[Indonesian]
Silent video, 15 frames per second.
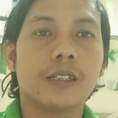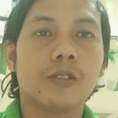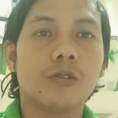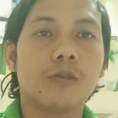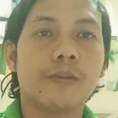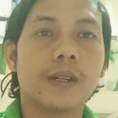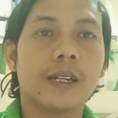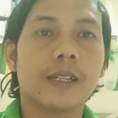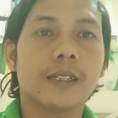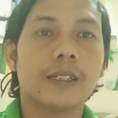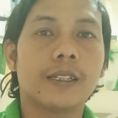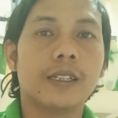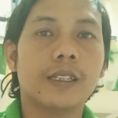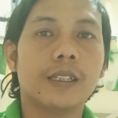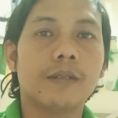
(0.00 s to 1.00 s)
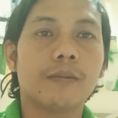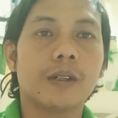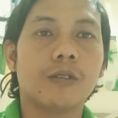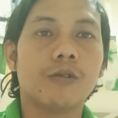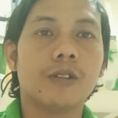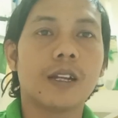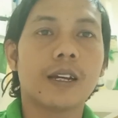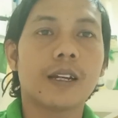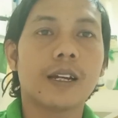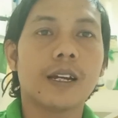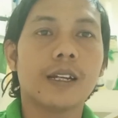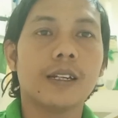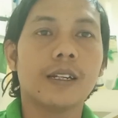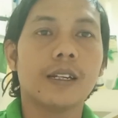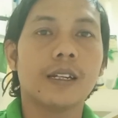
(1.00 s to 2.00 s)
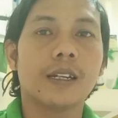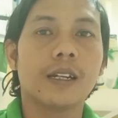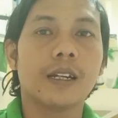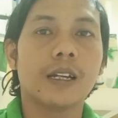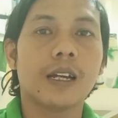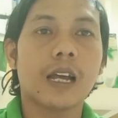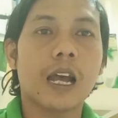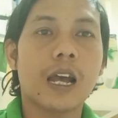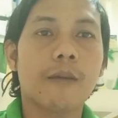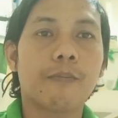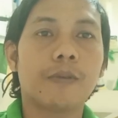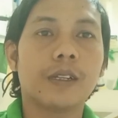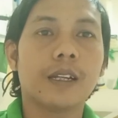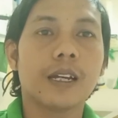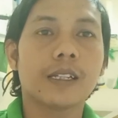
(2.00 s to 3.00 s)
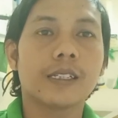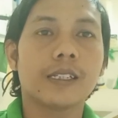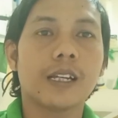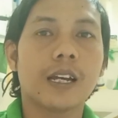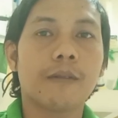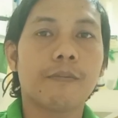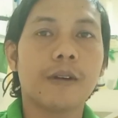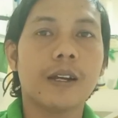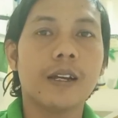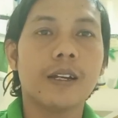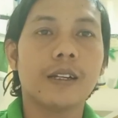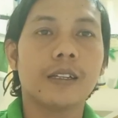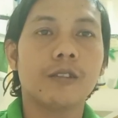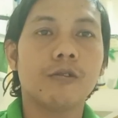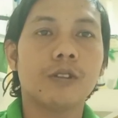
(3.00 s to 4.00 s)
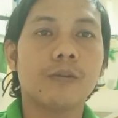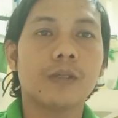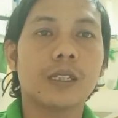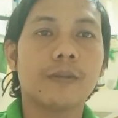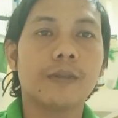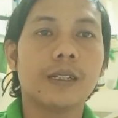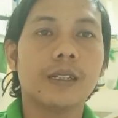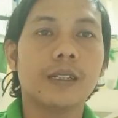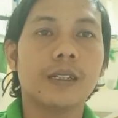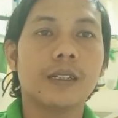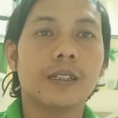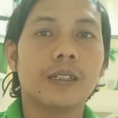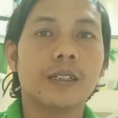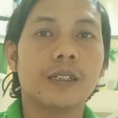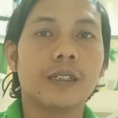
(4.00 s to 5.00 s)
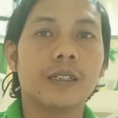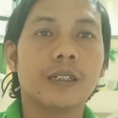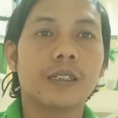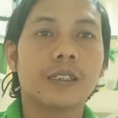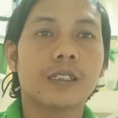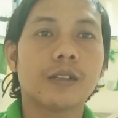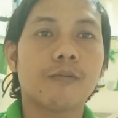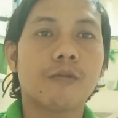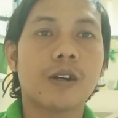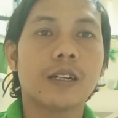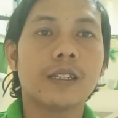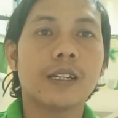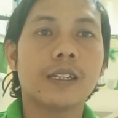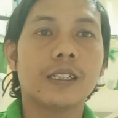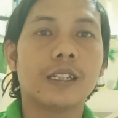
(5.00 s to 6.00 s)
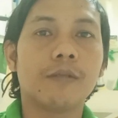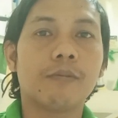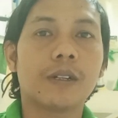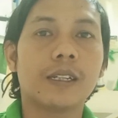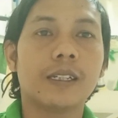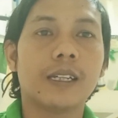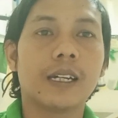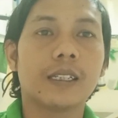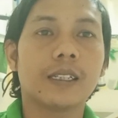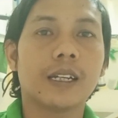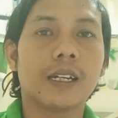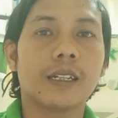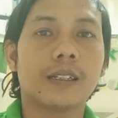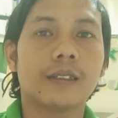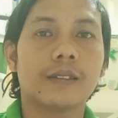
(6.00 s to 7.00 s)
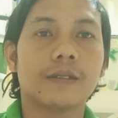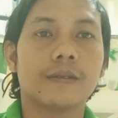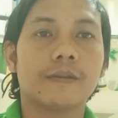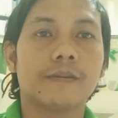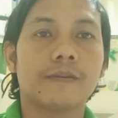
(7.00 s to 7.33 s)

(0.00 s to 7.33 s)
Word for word: itu mengedit menggunakan aplikasi apa itu teman-teman semuanya diperlihatkan